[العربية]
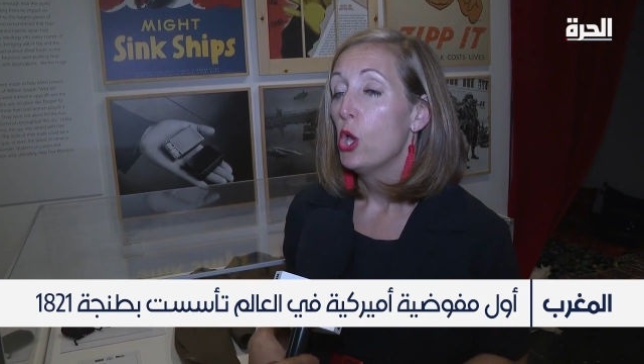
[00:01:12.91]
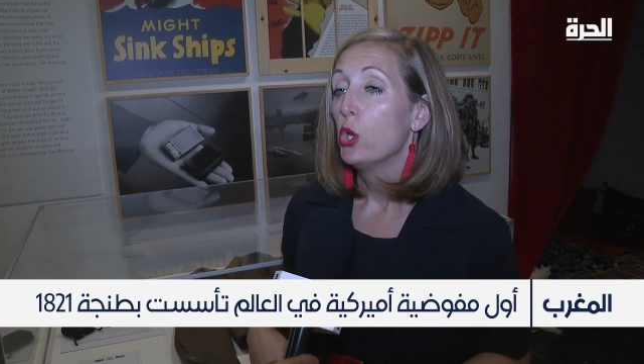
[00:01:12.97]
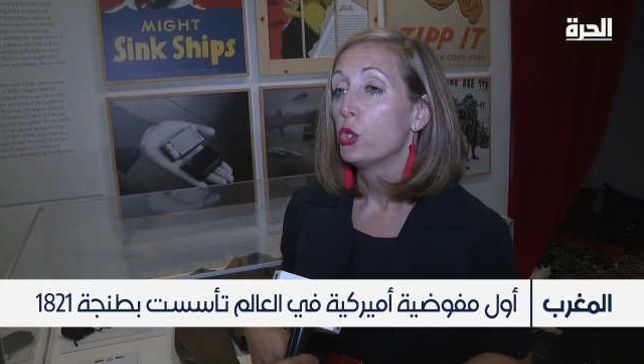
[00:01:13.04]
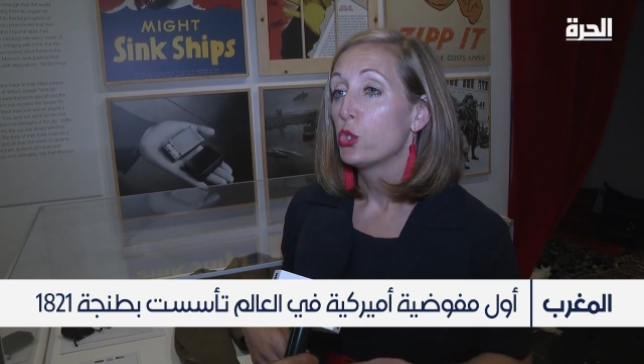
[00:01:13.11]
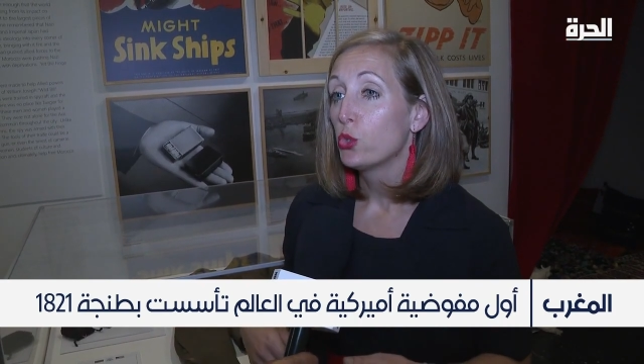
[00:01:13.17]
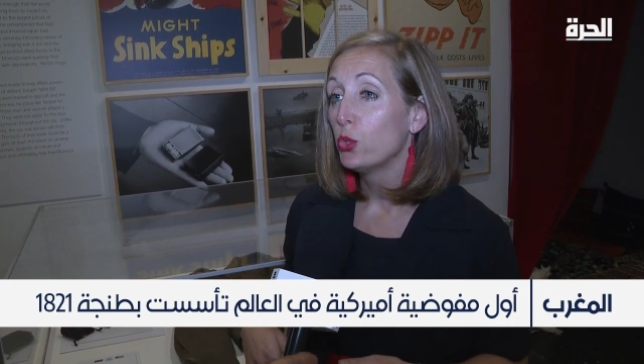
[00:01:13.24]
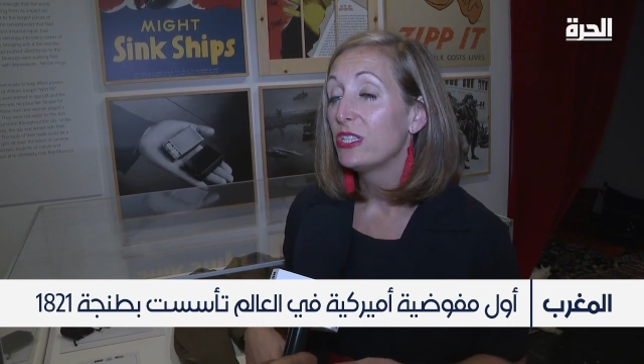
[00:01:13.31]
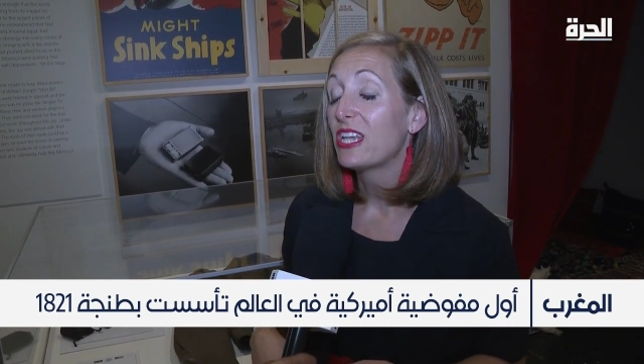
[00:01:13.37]

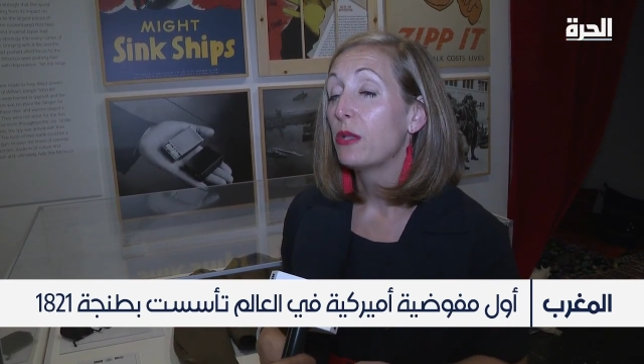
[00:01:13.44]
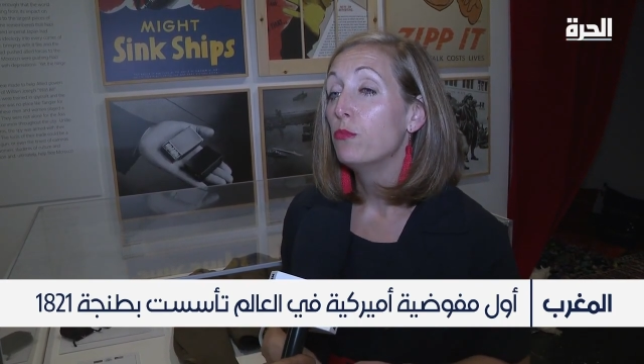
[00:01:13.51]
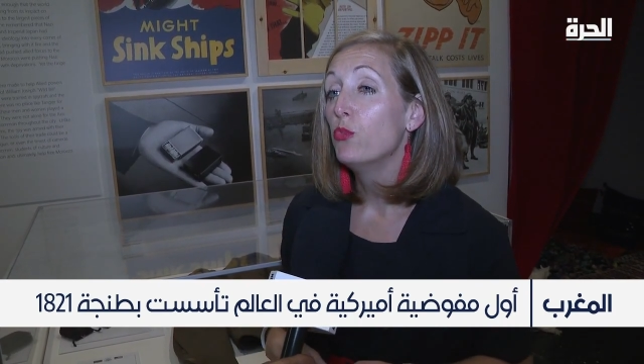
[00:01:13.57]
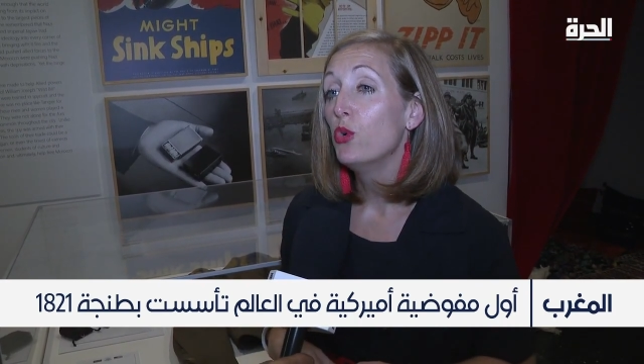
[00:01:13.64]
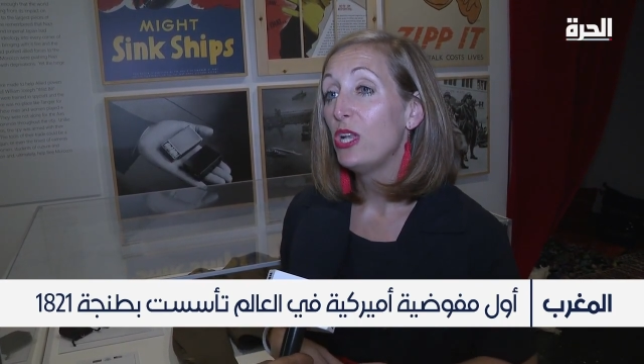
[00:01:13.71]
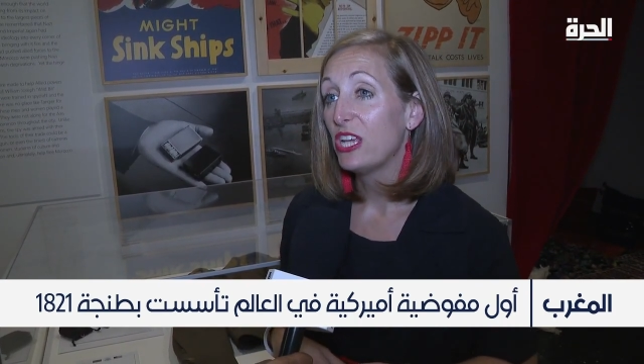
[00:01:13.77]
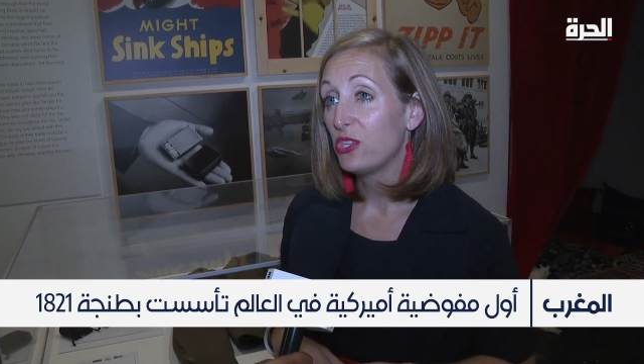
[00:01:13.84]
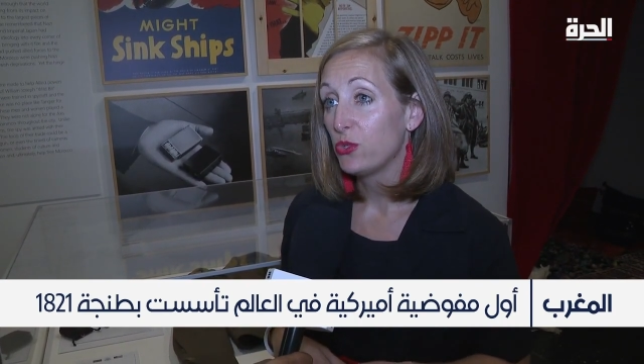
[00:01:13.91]
سلطان
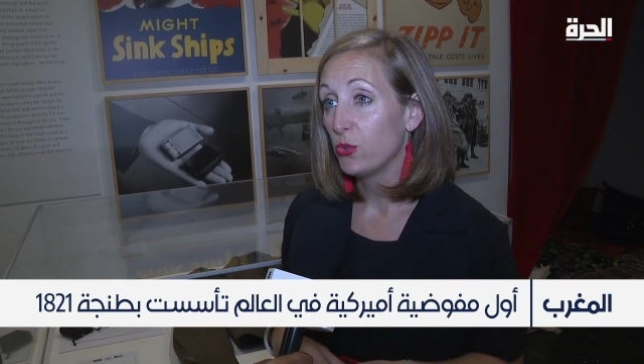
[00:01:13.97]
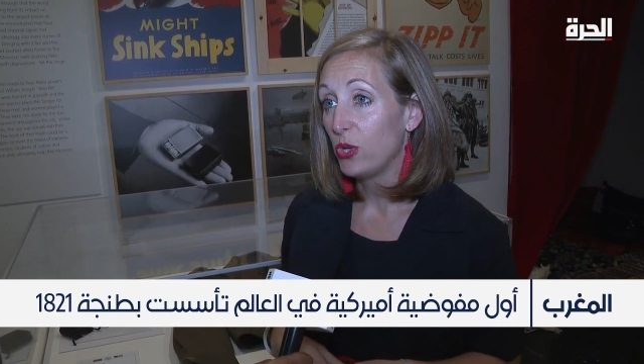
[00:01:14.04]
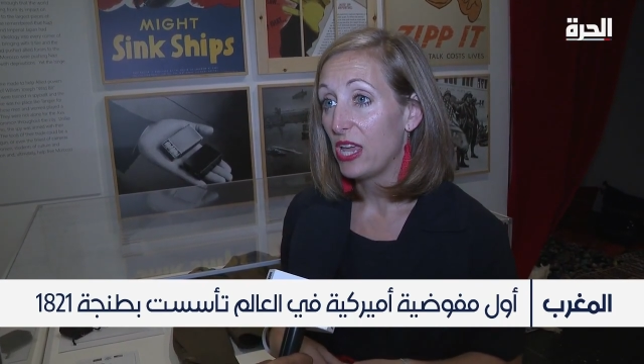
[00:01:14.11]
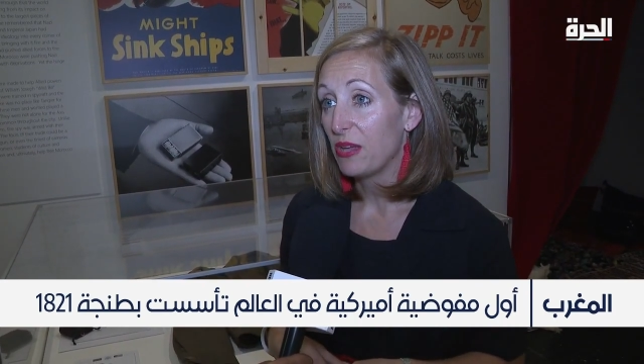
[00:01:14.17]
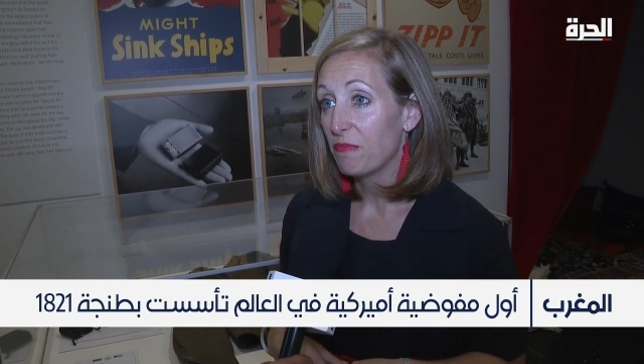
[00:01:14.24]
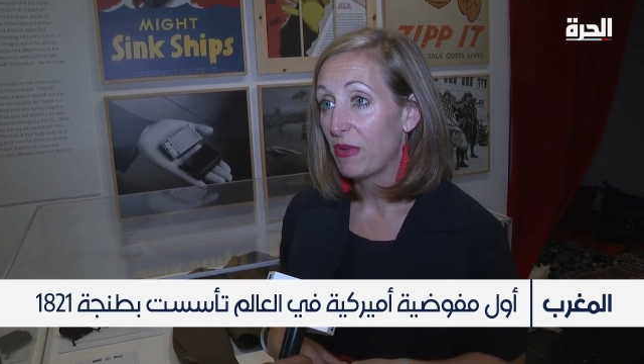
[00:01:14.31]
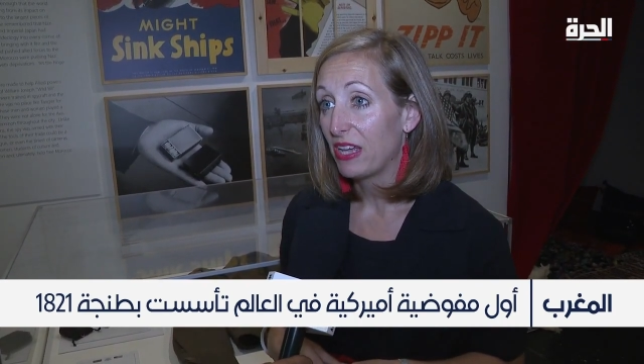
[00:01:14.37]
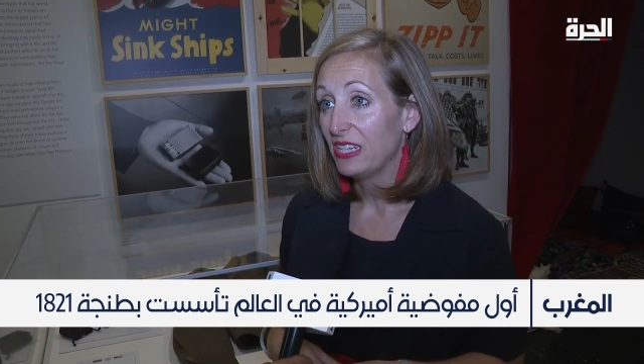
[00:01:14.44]
مولاي
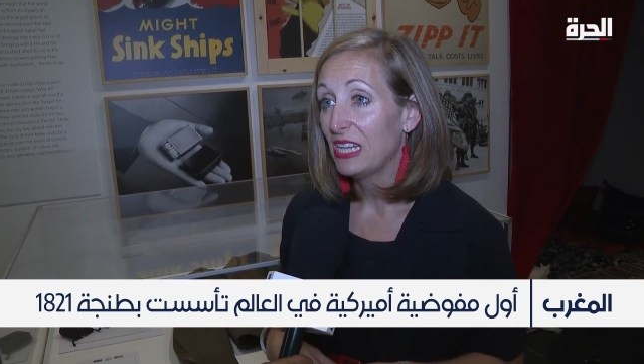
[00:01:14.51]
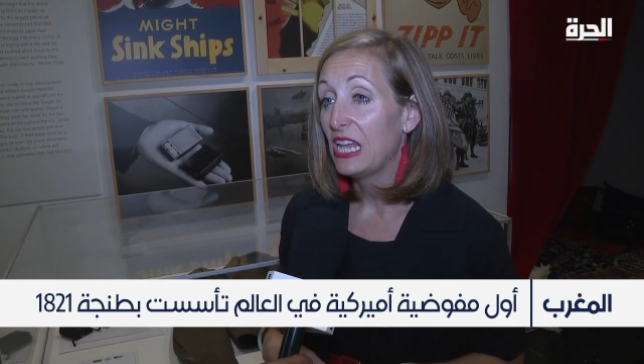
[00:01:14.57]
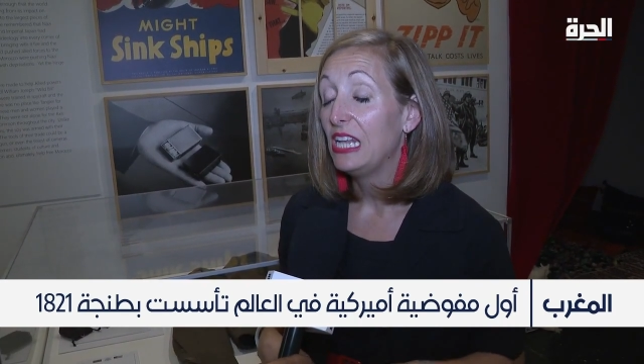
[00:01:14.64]
سليمان